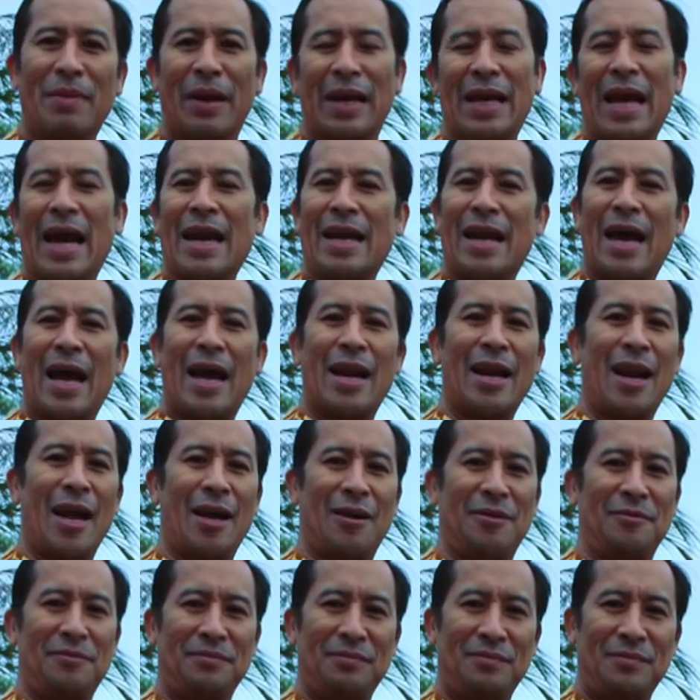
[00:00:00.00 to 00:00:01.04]
bagi anak-anak.
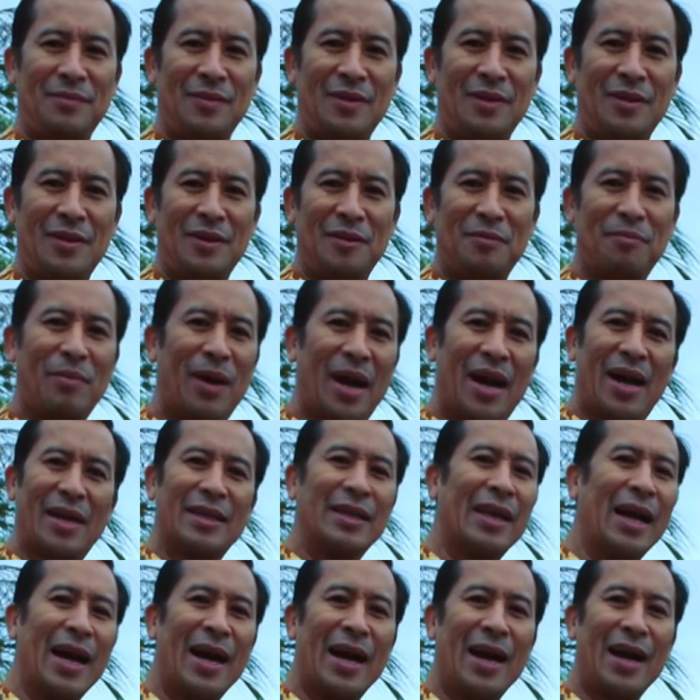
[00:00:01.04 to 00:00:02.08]

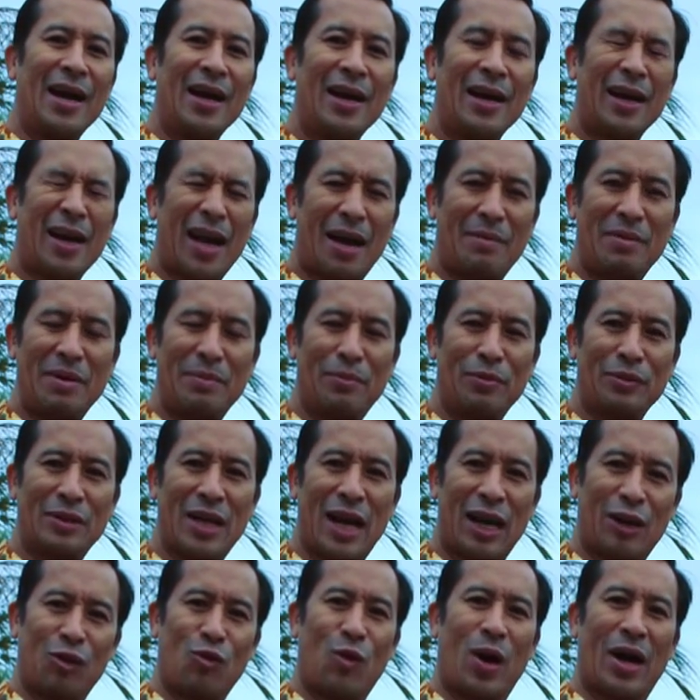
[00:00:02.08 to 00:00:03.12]
Makanya kami
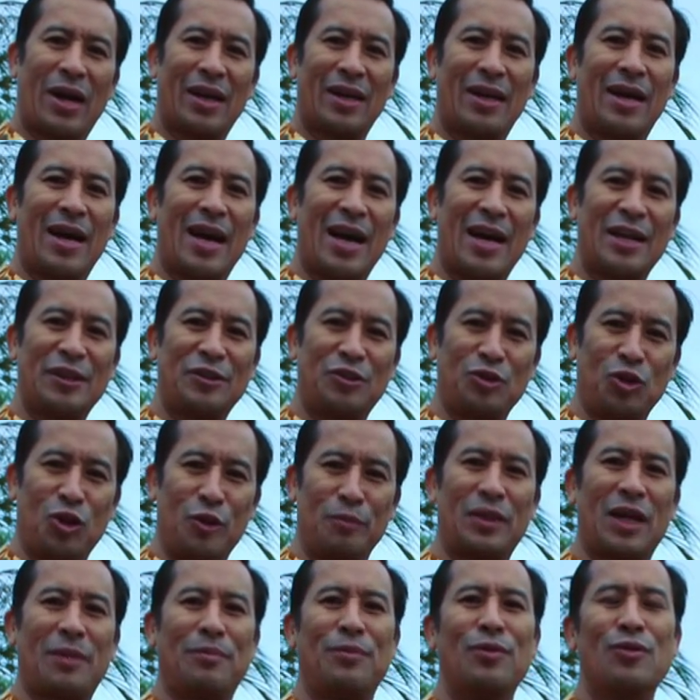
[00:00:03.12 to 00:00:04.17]
punya keluarga
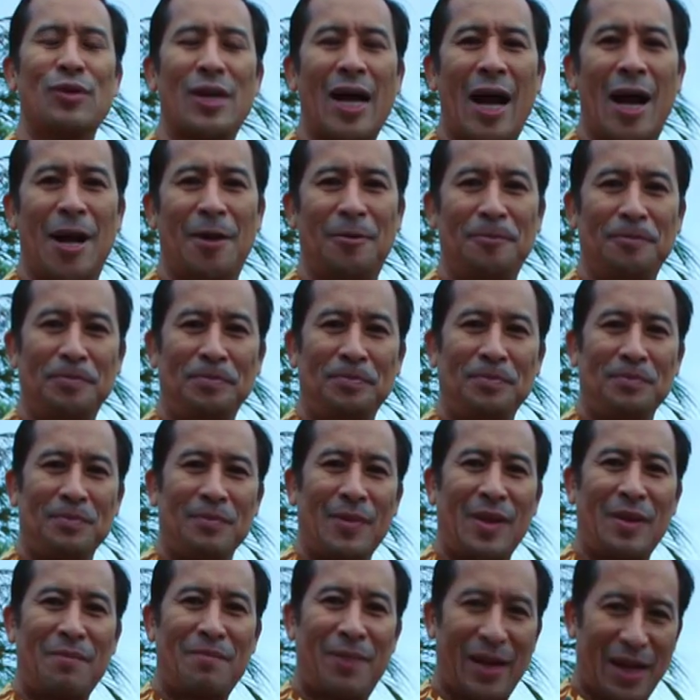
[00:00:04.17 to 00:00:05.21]
cukup terbuka.
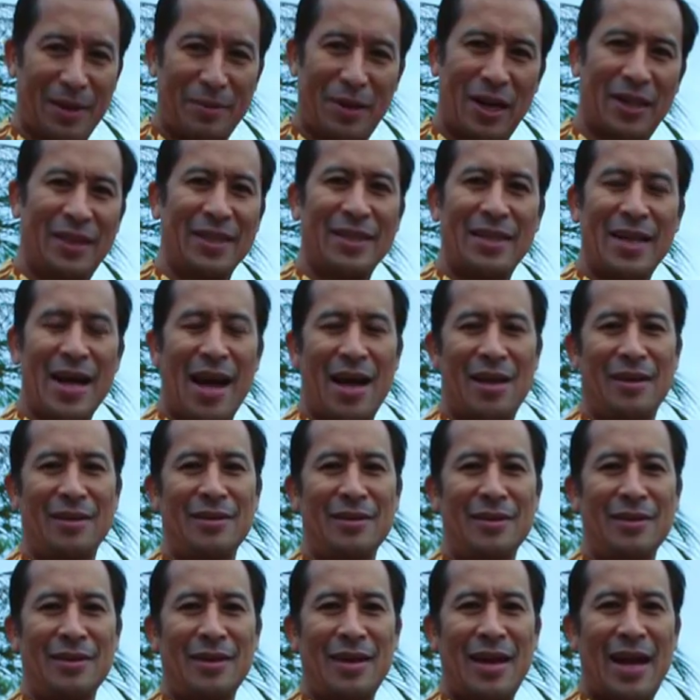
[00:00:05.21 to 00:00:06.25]
Bagaimana tidak?
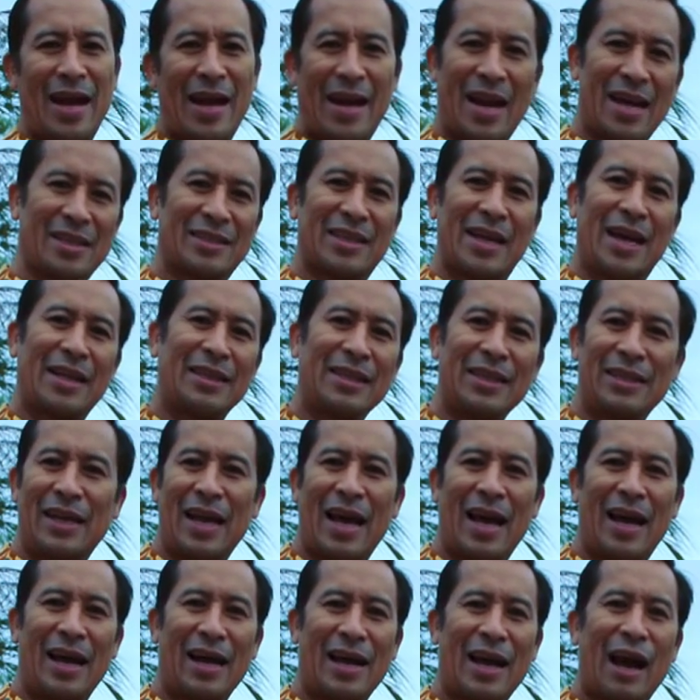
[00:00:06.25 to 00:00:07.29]
Anak saya
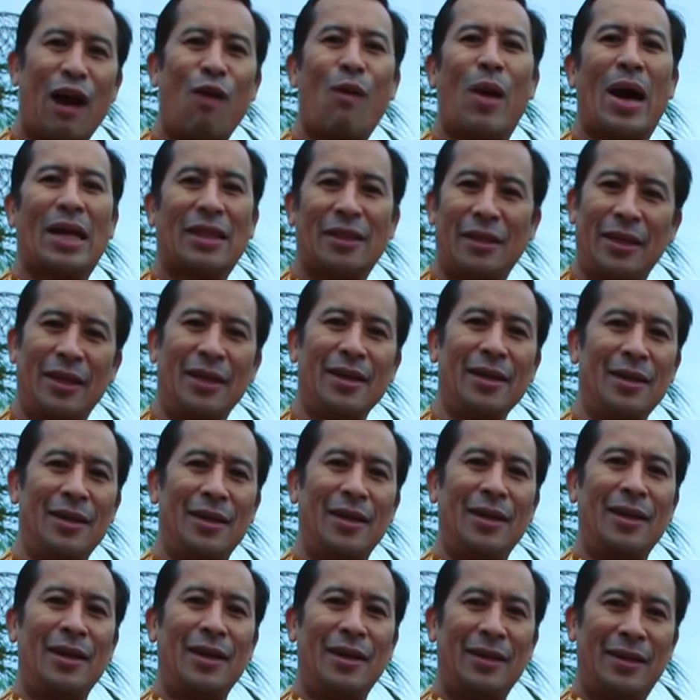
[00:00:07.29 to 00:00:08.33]
tidak khawatir
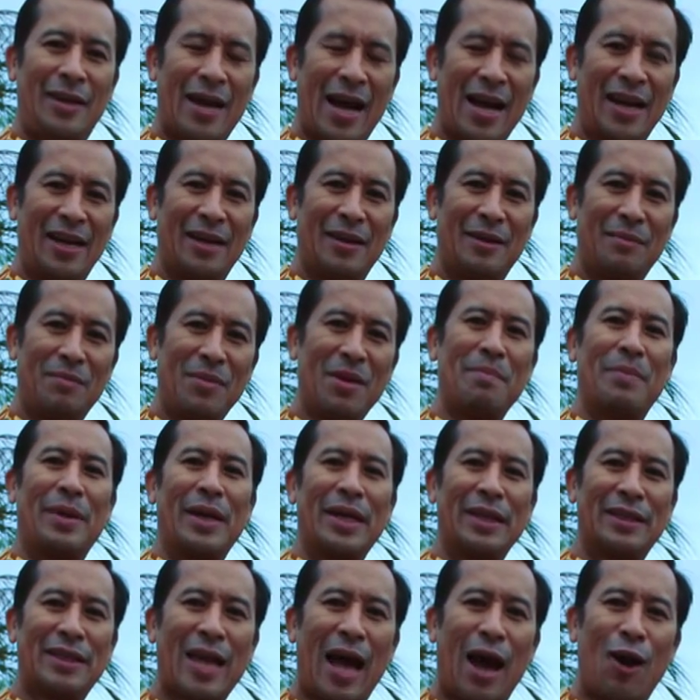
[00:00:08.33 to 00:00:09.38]
dan
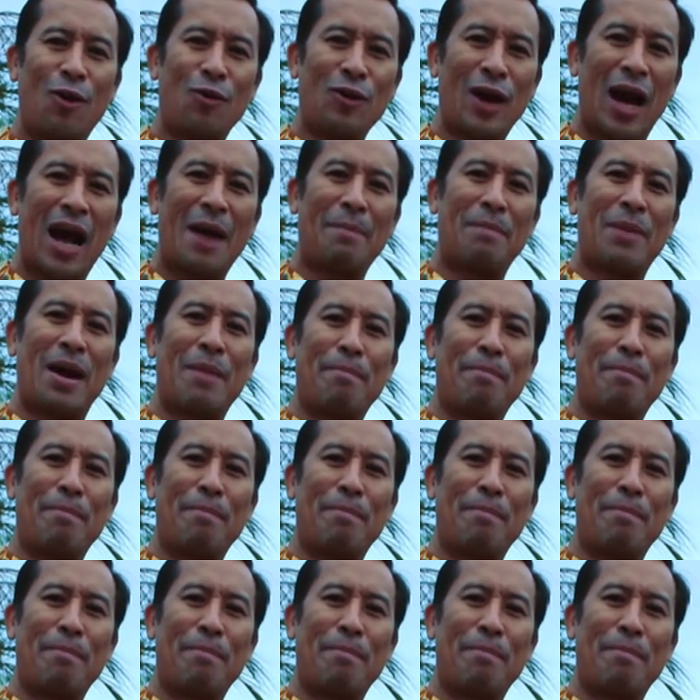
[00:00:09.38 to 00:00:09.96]
memberitahu apa